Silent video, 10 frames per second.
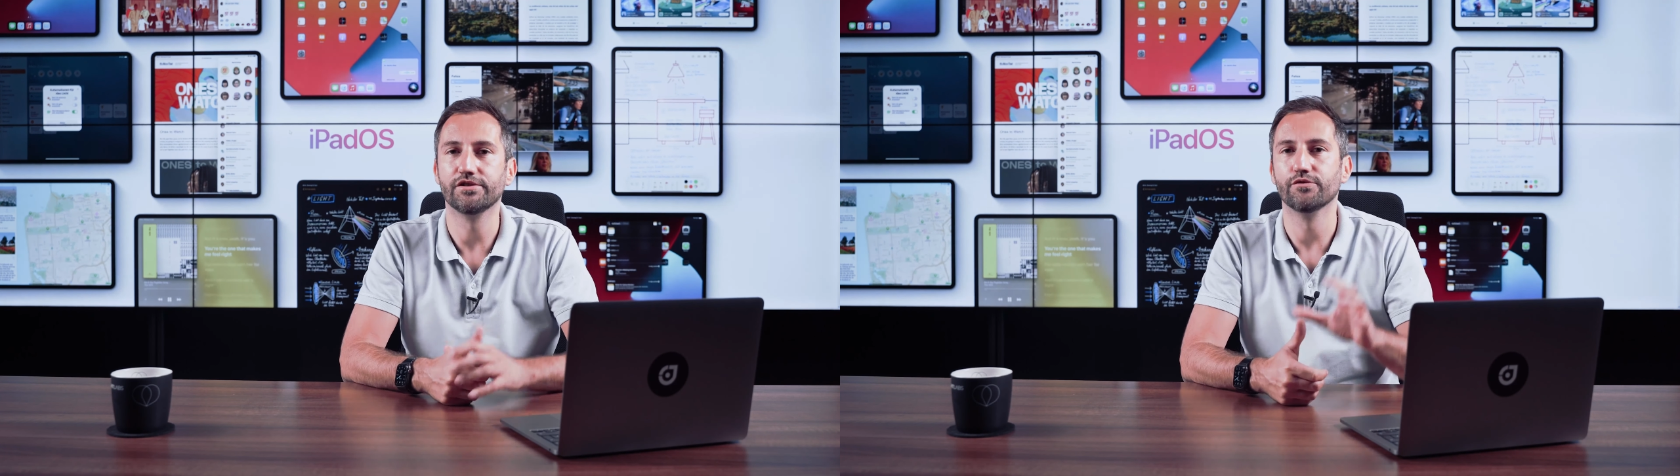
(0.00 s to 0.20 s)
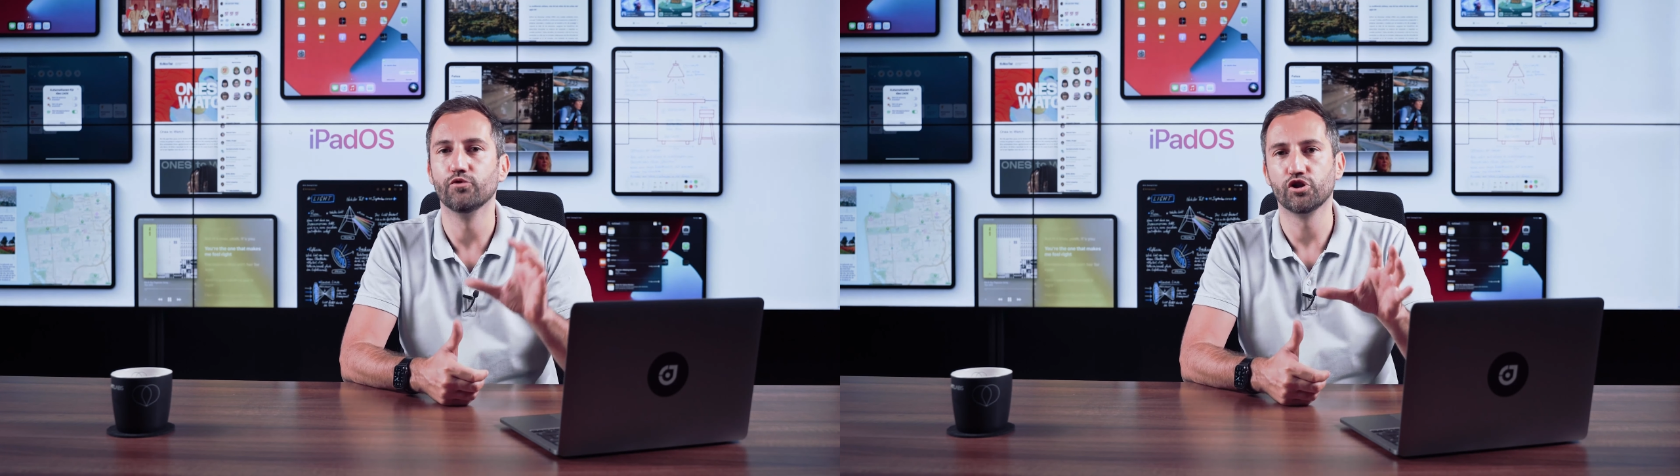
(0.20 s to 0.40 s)

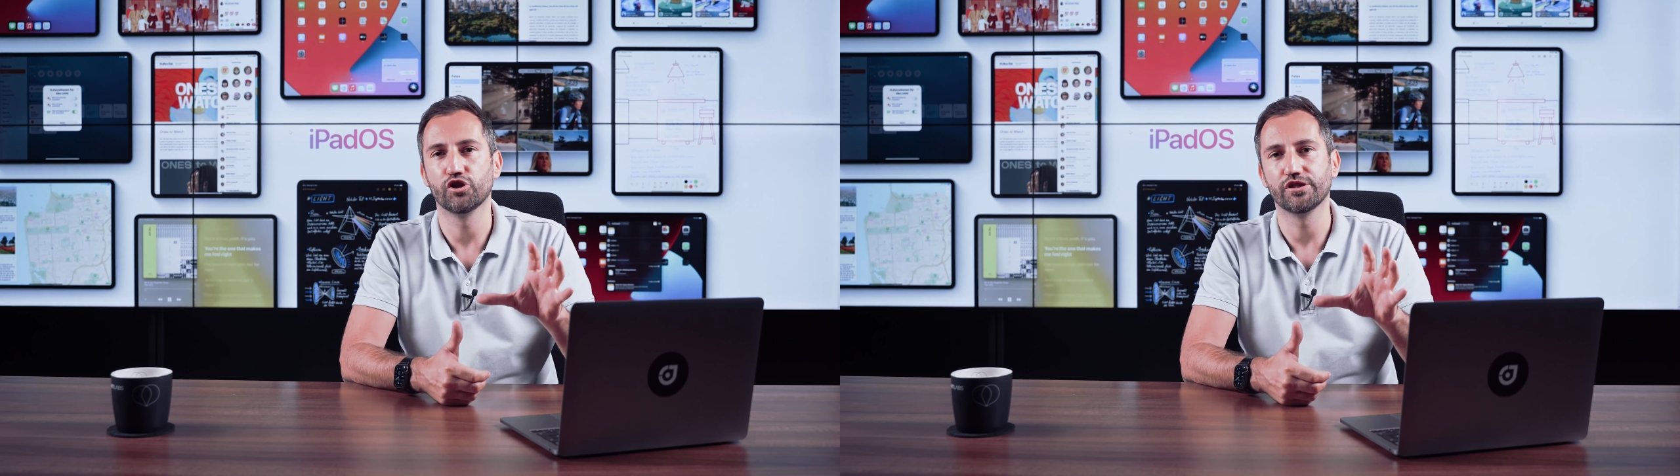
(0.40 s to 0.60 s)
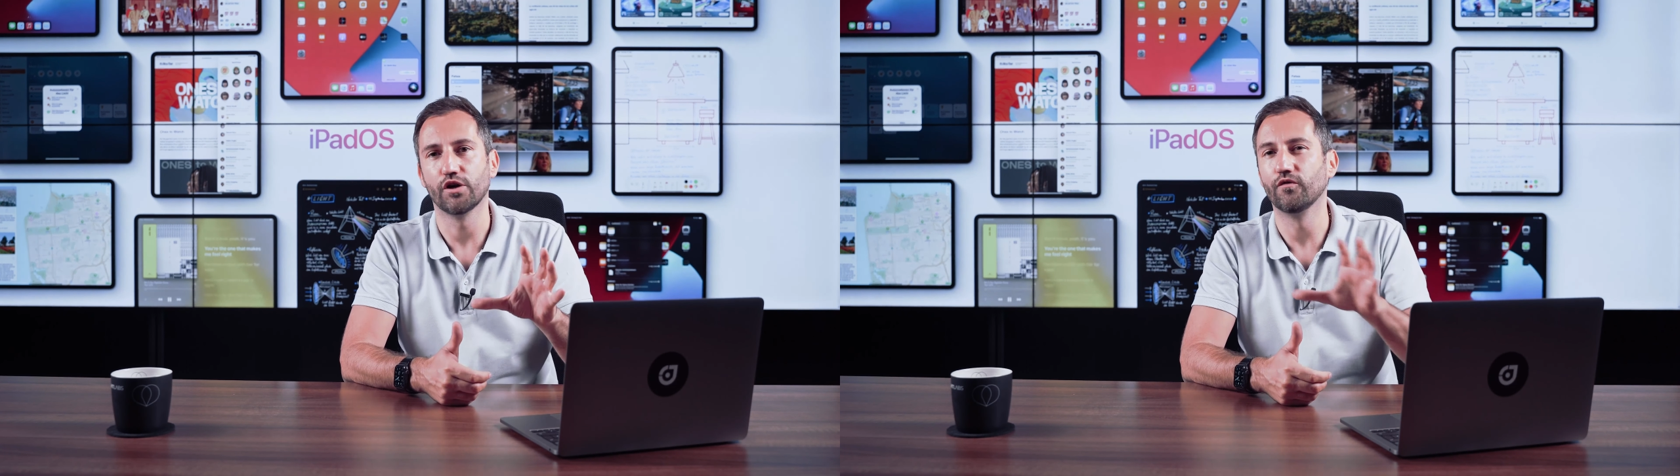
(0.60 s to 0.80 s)
diese
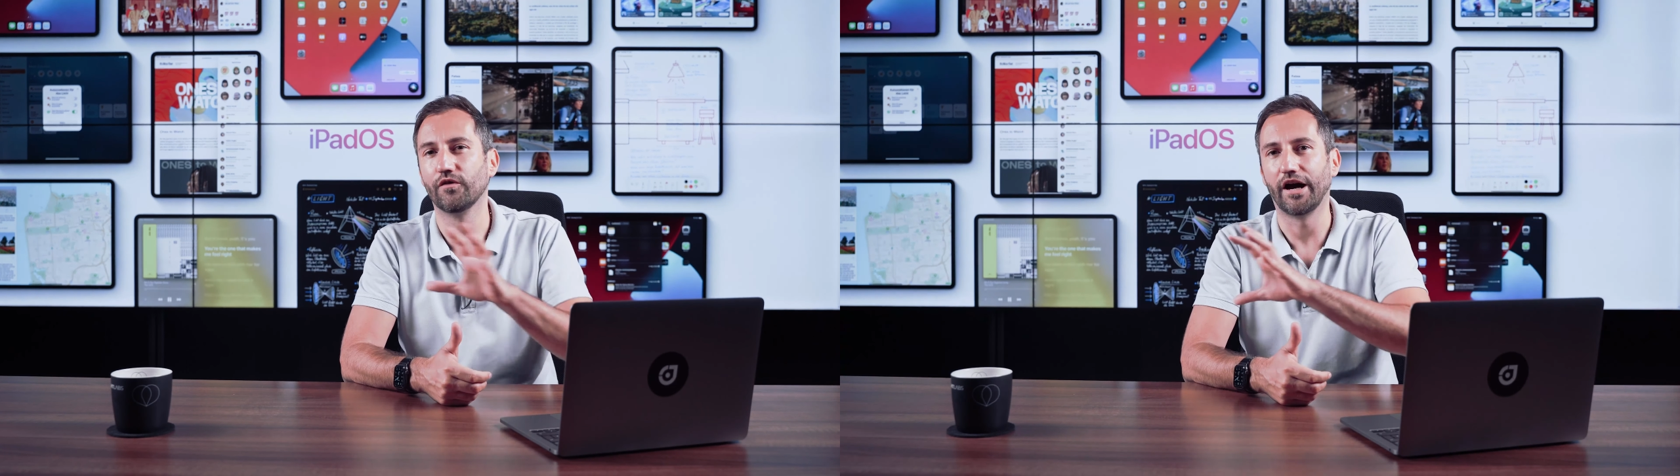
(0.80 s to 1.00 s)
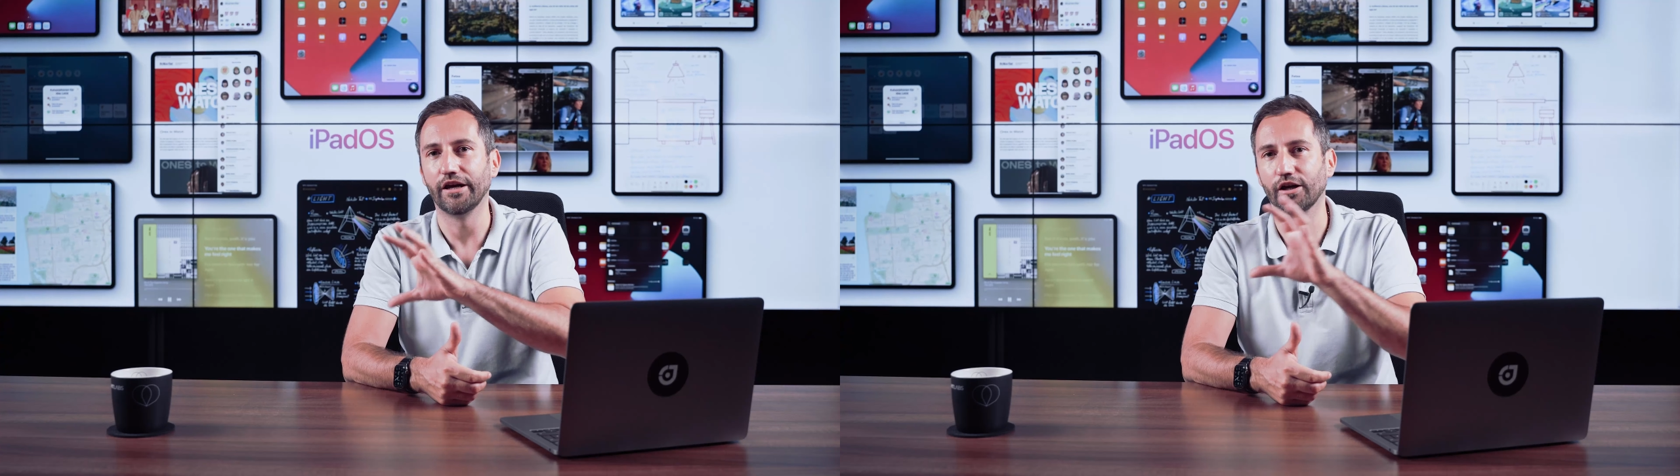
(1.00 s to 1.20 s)
Widgets auch
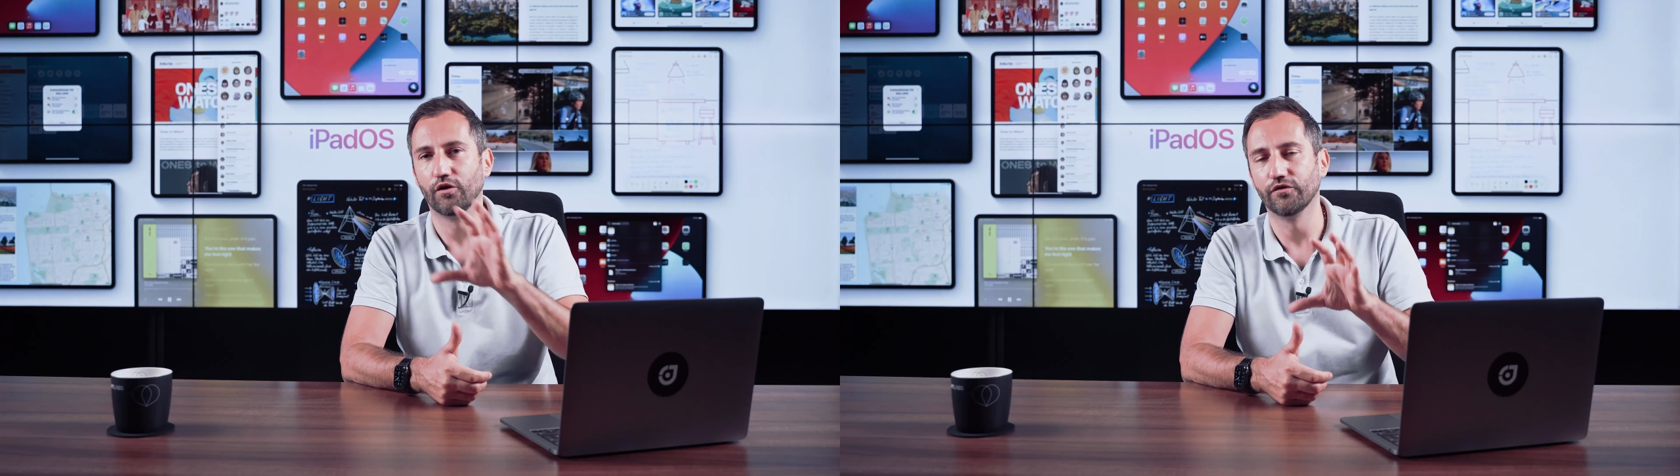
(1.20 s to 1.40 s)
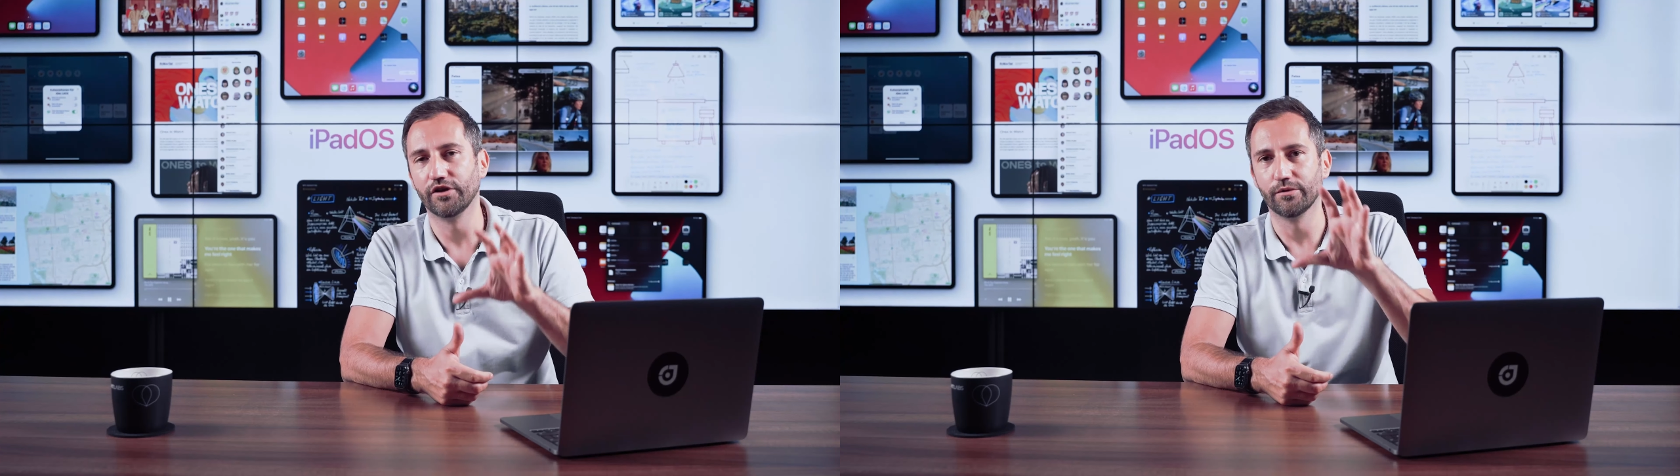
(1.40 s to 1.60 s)
frei
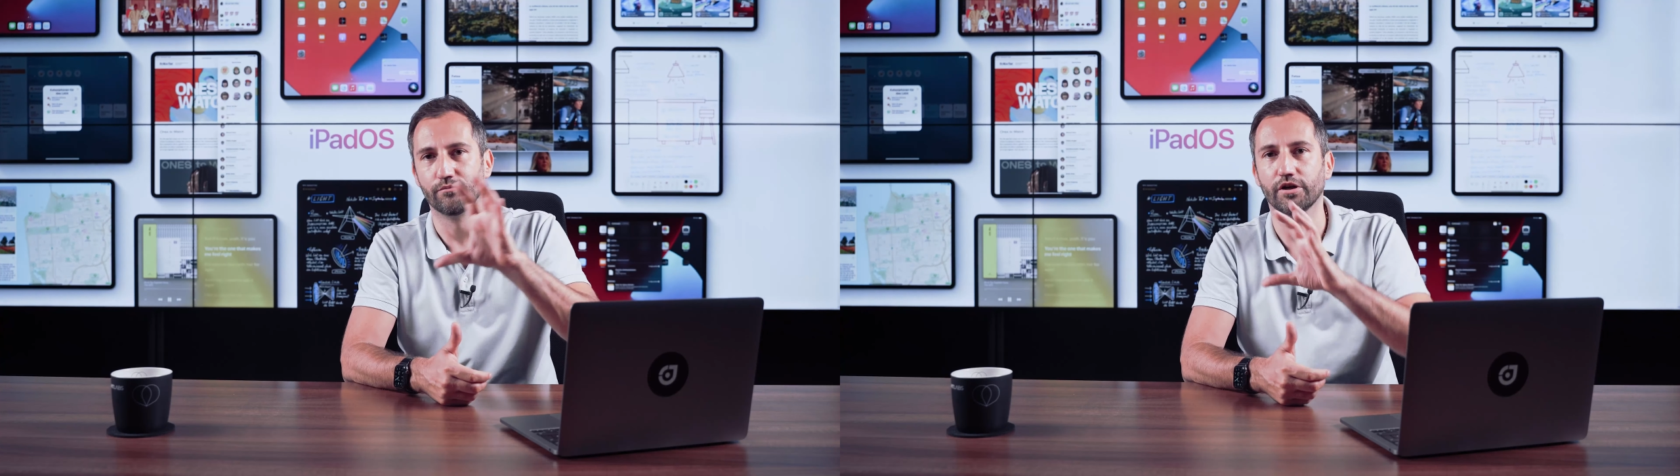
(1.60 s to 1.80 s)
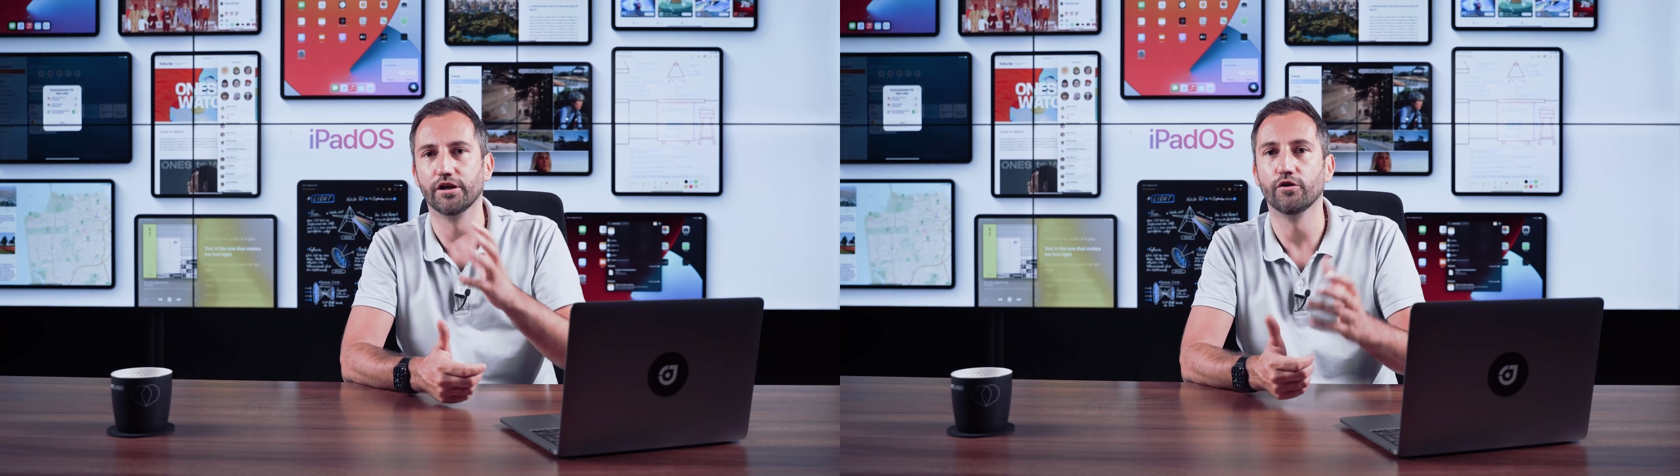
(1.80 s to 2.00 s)
auf
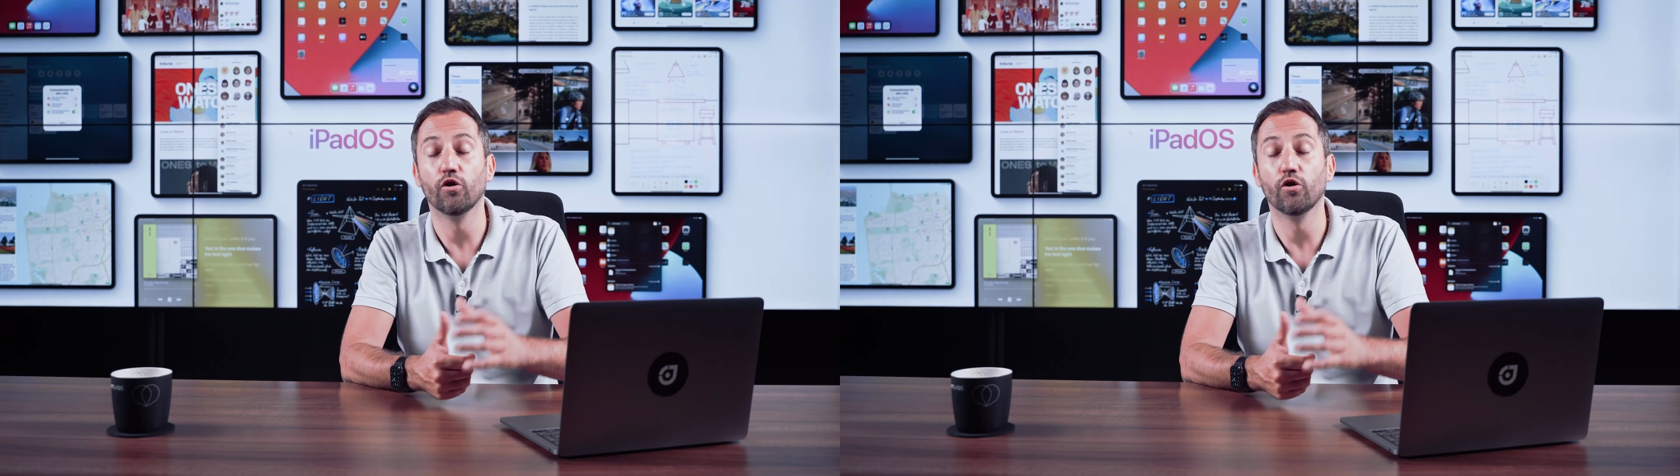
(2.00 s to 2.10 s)
dem äh,